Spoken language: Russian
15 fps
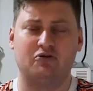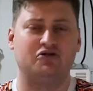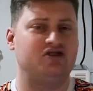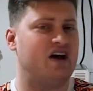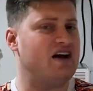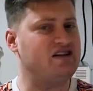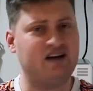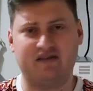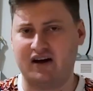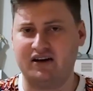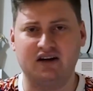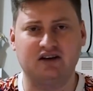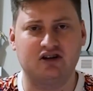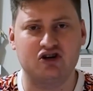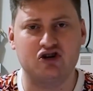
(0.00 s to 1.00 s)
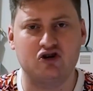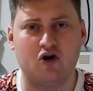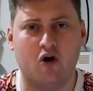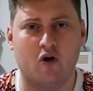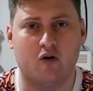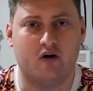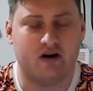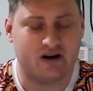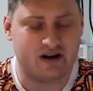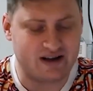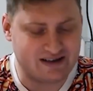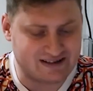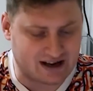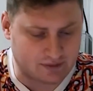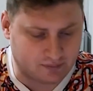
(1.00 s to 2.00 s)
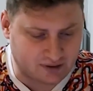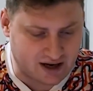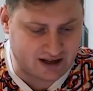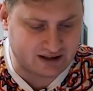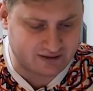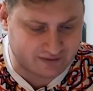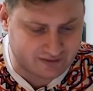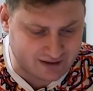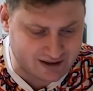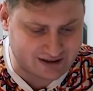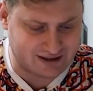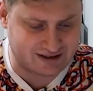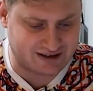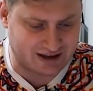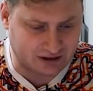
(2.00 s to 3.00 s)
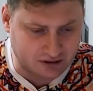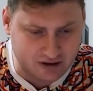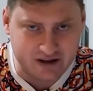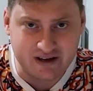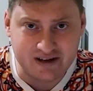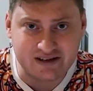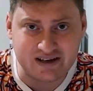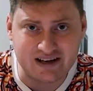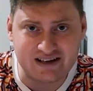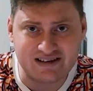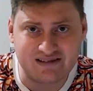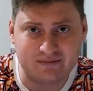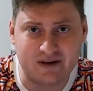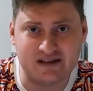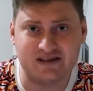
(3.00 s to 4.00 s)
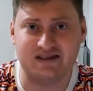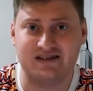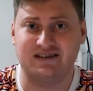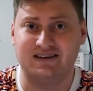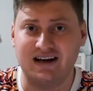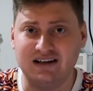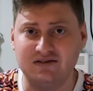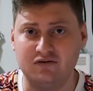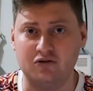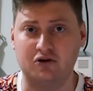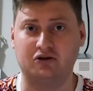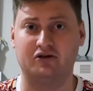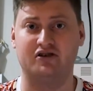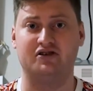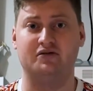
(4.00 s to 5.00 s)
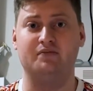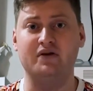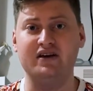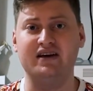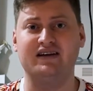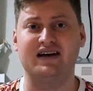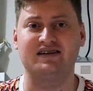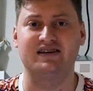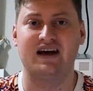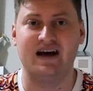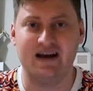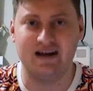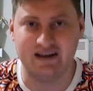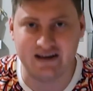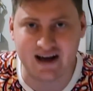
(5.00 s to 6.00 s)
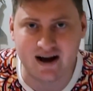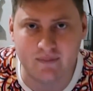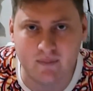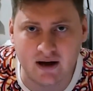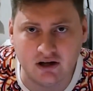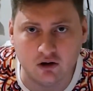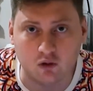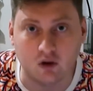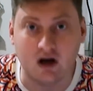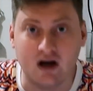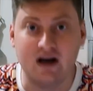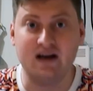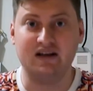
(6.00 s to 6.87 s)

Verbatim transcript: участие в каких-то шоу и зарплата выросла с одной единицы в месяц до двух. То есть Биги не обманул.